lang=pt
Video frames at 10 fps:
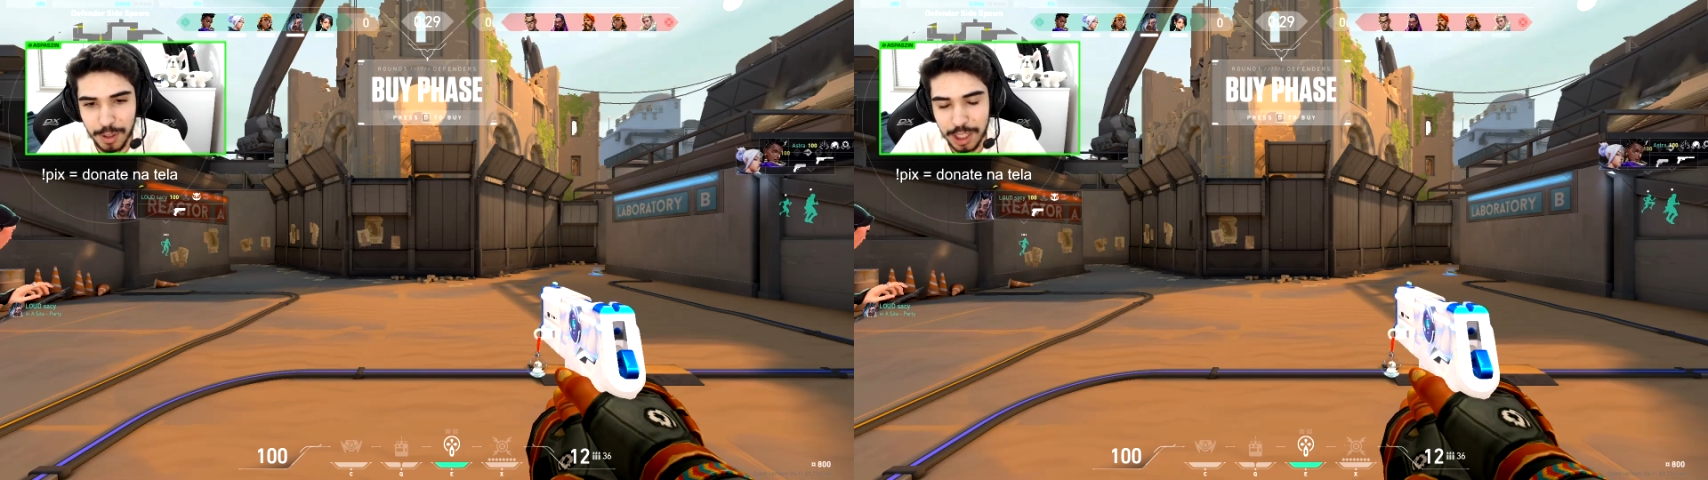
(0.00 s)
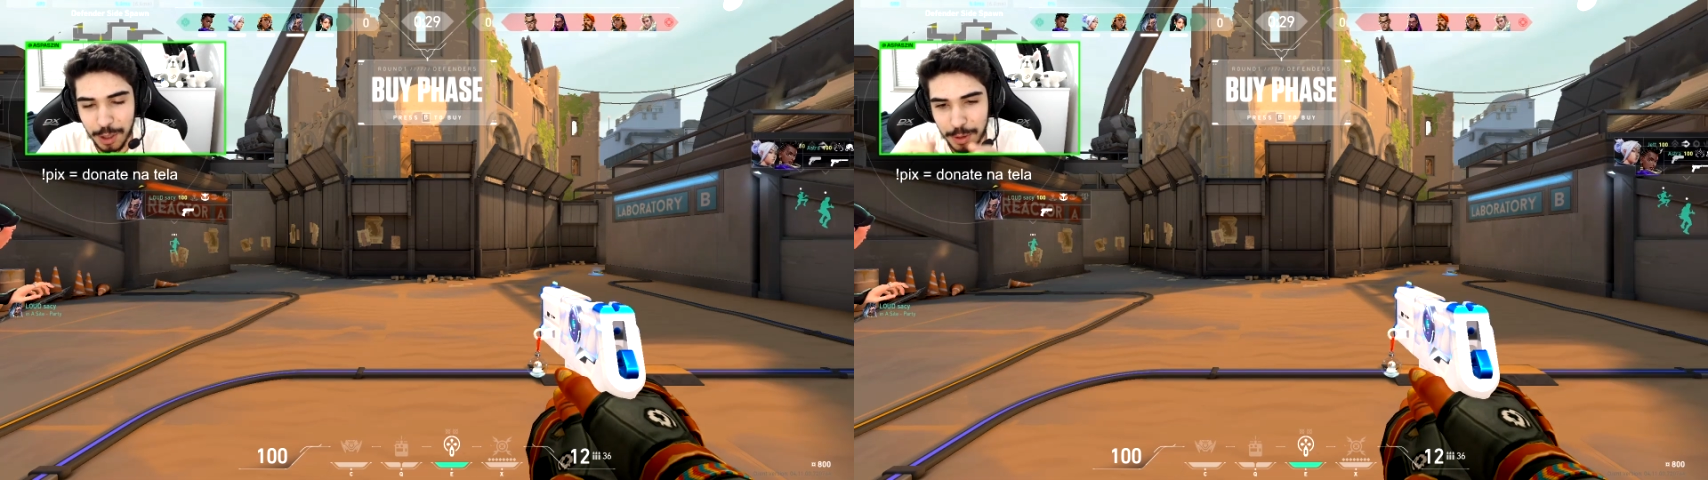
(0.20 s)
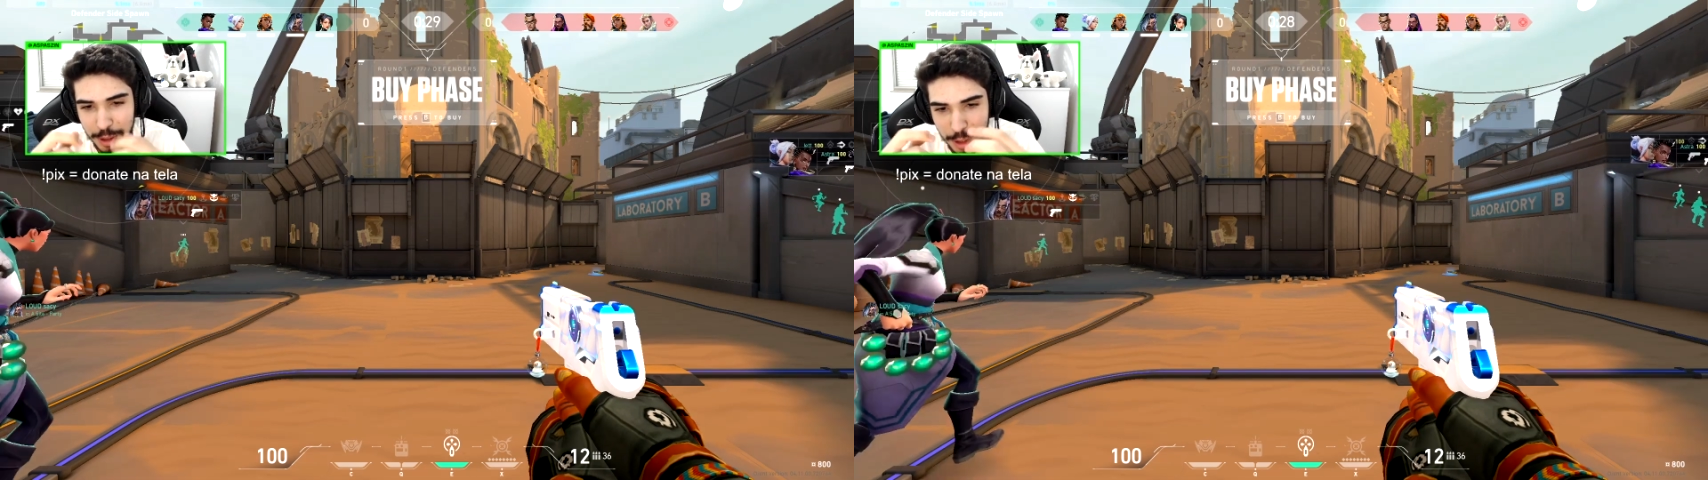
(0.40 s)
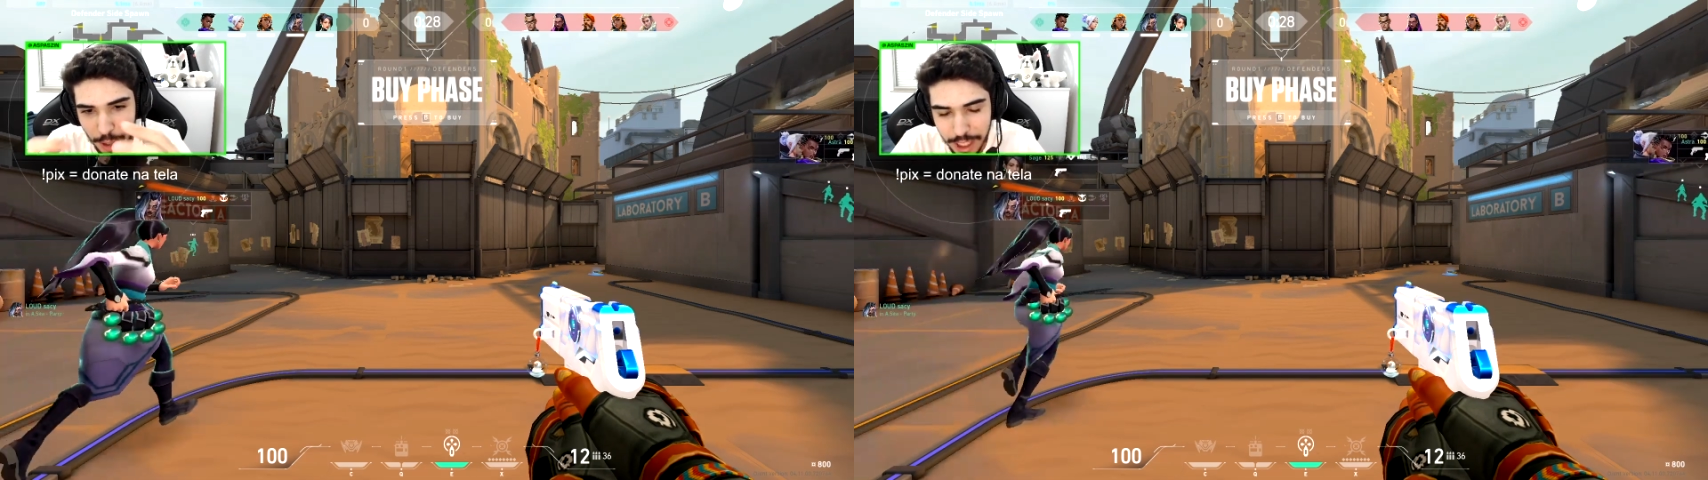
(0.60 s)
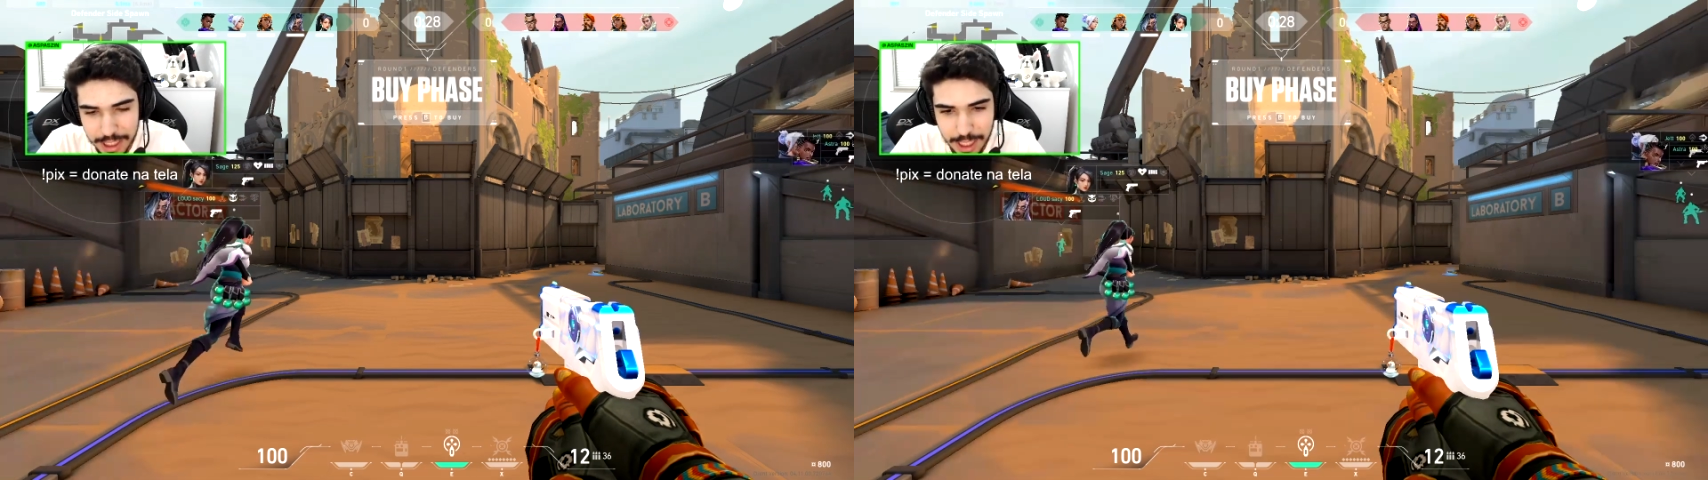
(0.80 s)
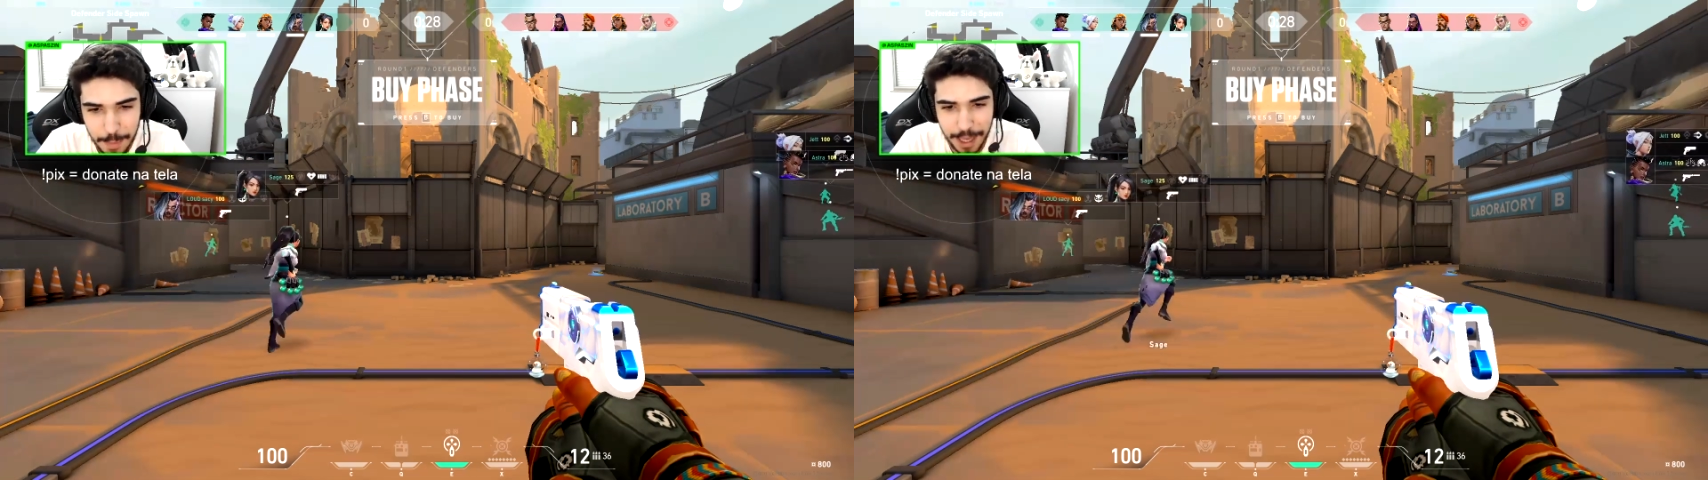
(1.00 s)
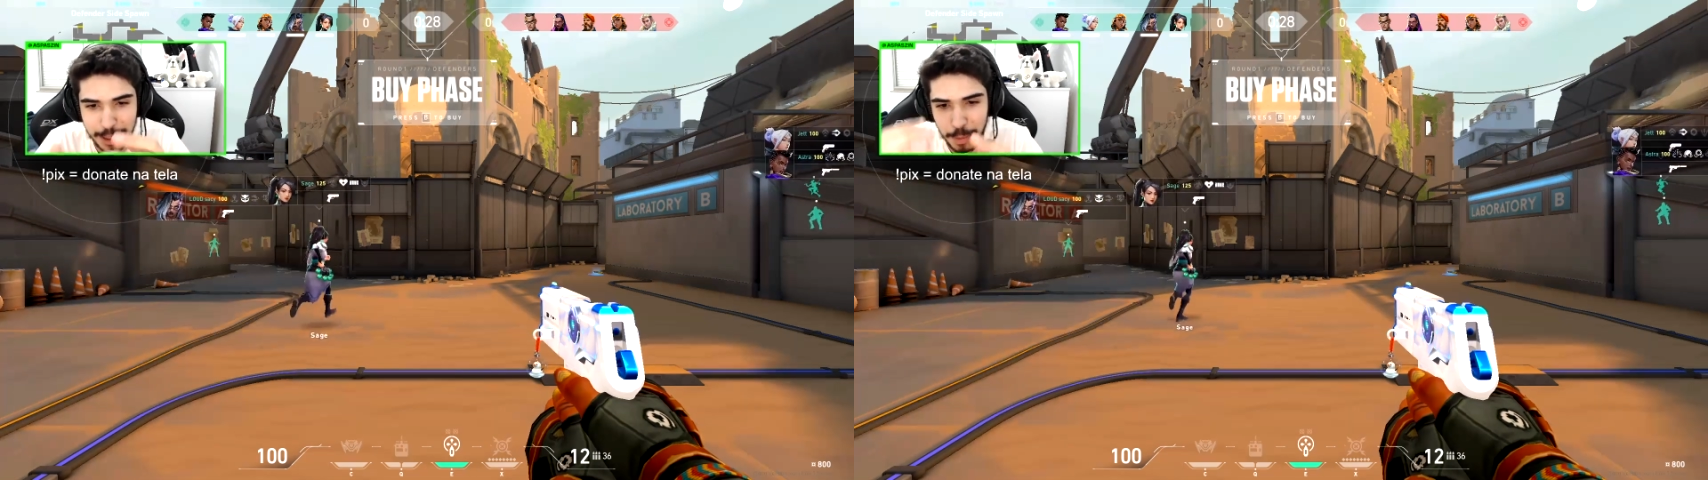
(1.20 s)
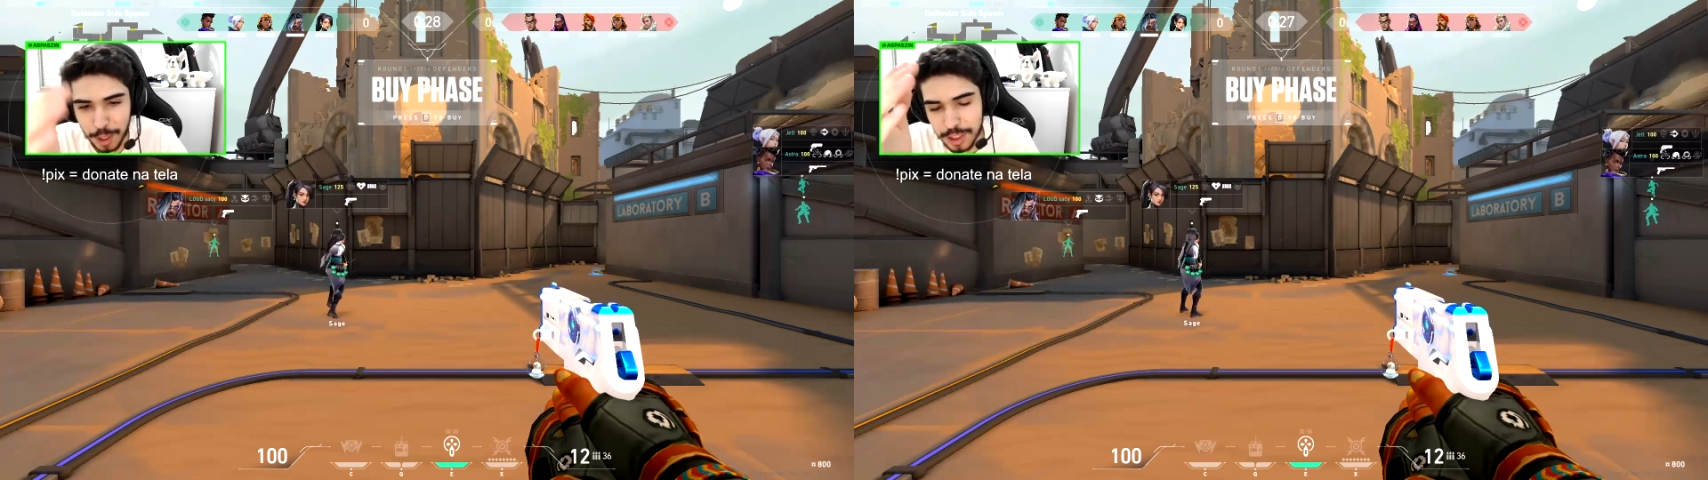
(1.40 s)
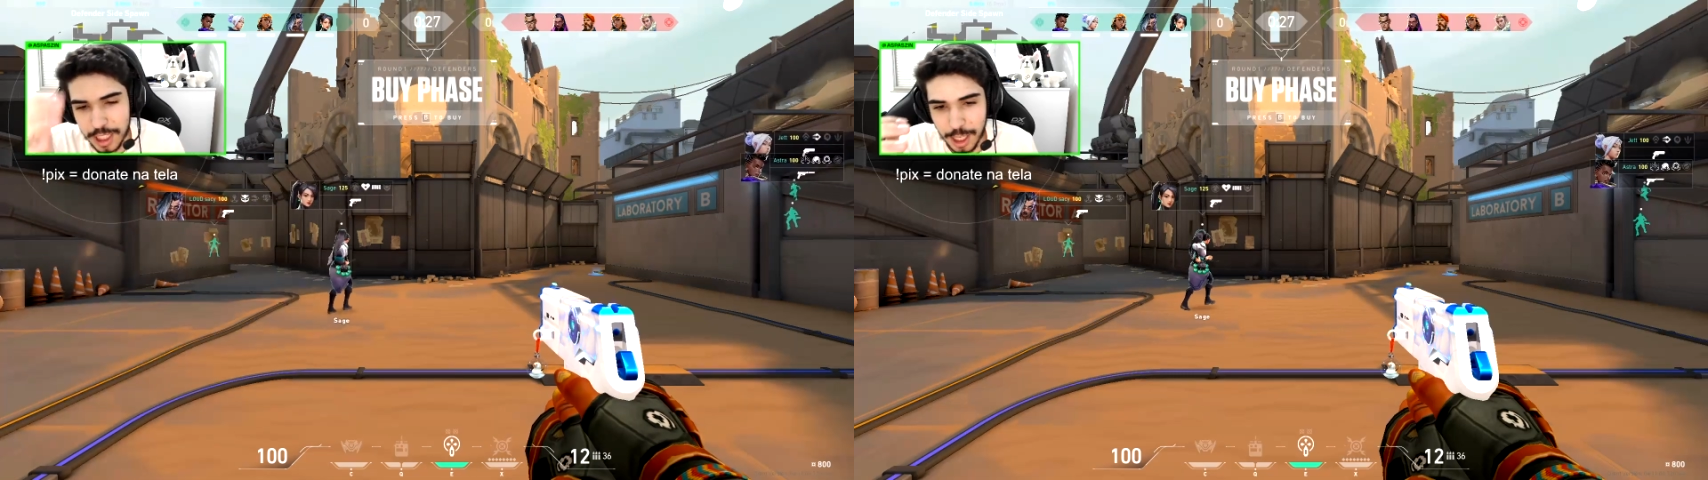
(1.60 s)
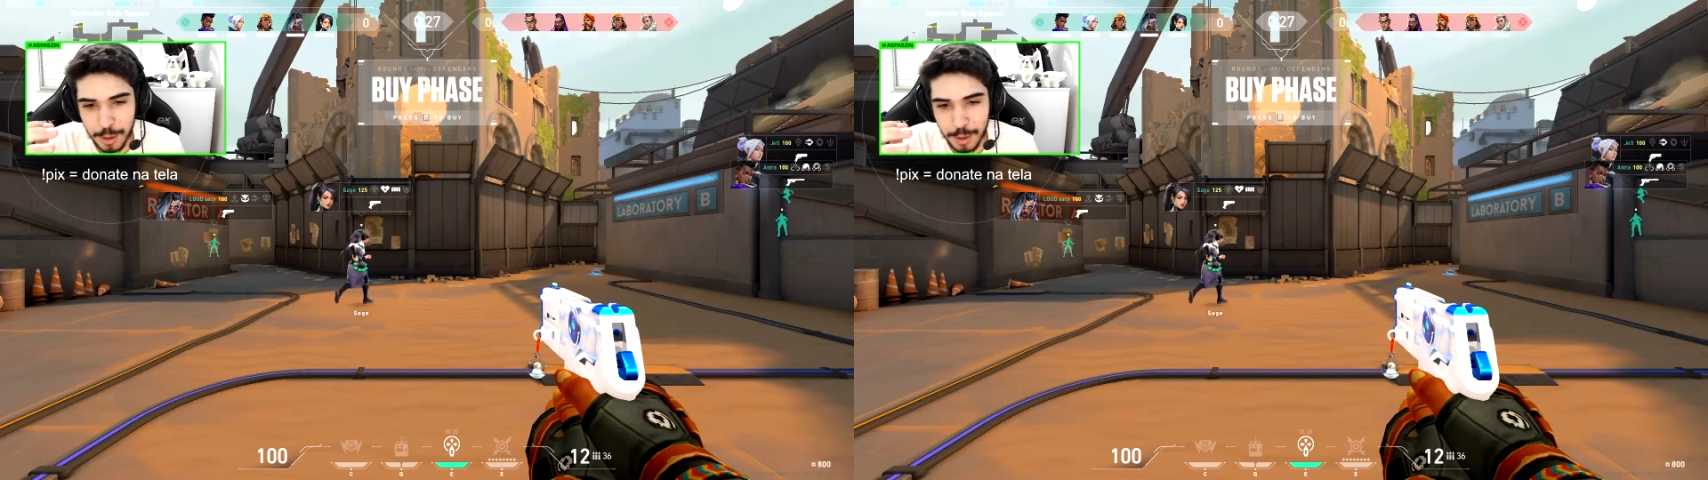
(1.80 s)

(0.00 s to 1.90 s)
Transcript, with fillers: nenhum dos dois tinha mais pra onde ir.